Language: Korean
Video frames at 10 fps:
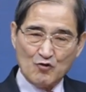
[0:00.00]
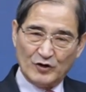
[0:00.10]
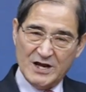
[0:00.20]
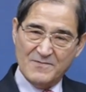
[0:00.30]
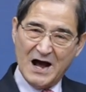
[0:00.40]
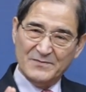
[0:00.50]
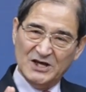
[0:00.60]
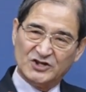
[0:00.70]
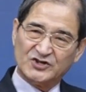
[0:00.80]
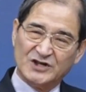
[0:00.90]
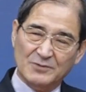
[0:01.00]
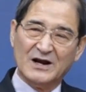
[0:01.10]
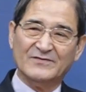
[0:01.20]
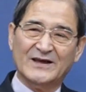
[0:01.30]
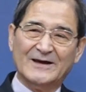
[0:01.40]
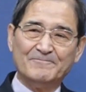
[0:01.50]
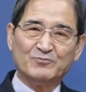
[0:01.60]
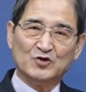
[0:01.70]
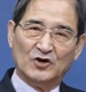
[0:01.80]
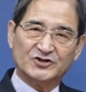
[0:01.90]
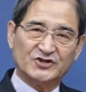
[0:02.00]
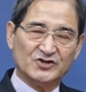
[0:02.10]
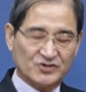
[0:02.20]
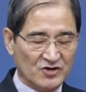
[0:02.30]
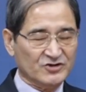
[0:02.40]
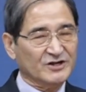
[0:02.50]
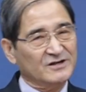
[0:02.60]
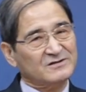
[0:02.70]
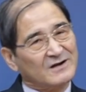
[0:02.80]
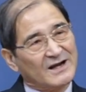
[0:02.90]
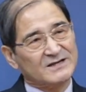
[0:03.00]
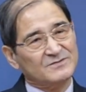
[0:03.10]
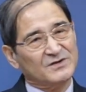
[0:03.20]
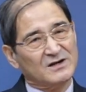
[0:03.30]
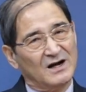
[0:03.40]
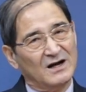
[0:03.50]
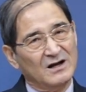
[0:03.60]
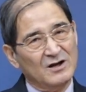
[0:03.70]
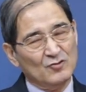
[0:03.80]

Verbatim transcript: 우리 마음이 지저분한데 어찌 성령이 들어가겠습니까?